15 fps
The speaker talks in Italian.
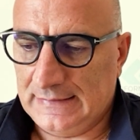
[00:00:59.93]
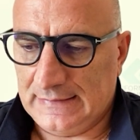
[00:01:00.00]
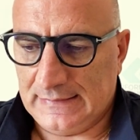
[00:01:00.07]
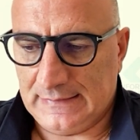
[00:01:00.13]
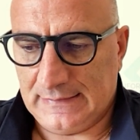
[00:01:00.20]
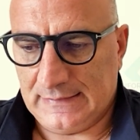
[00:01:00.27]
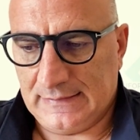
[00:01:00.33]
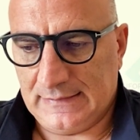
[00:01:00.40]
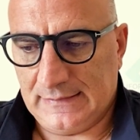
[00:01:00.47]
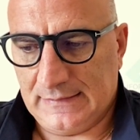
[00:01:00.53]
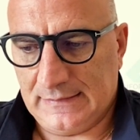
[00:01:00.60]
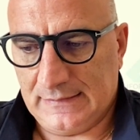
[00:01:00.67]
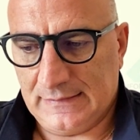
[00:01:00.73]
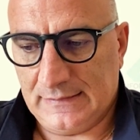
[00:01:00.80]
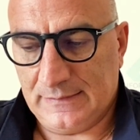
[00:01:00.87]

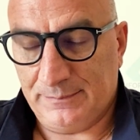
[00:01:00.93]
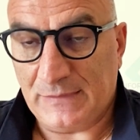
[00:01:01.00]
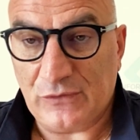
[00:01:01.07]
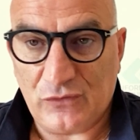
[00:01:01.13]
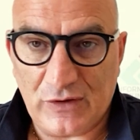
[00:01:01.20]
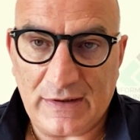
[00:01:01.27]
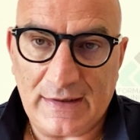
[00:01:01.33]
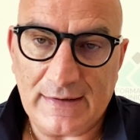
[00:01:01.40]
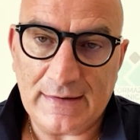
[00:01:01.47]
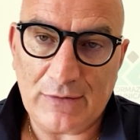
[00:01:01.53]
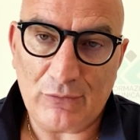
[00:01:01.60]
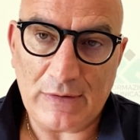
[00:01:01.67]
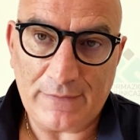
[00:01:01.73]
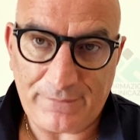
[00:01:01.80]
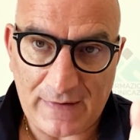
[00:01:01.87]
eh, ma c'era anche
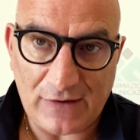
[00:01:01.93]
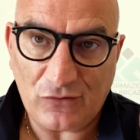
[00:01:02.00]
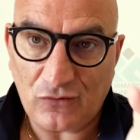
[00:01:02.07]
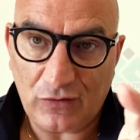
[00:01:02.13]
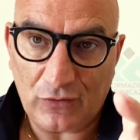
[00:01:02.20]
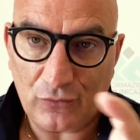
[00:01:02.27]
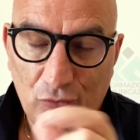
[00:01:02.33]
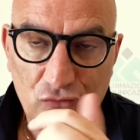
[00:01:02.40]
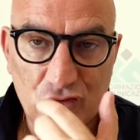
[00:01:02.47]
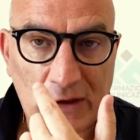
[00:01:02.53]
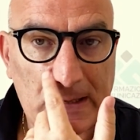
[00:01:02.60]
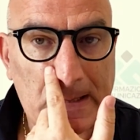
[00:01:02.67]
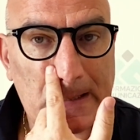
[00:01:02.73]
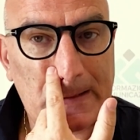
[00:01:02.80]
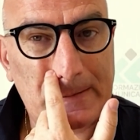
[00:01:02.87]
una fascia
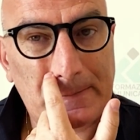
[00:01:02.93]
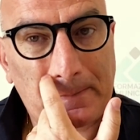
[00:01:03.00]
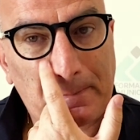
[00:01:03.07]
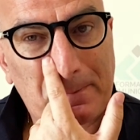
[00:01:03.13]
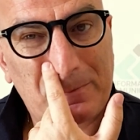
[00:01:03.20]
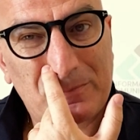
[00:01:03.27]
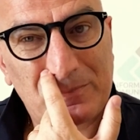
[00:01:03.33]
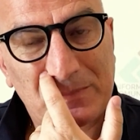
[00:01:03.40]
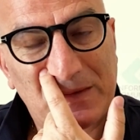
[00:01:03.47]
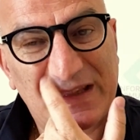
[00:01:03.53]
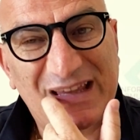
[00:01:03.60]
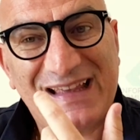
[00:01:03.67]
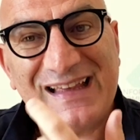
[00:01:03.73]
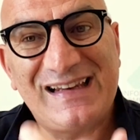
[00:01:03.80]
sociale che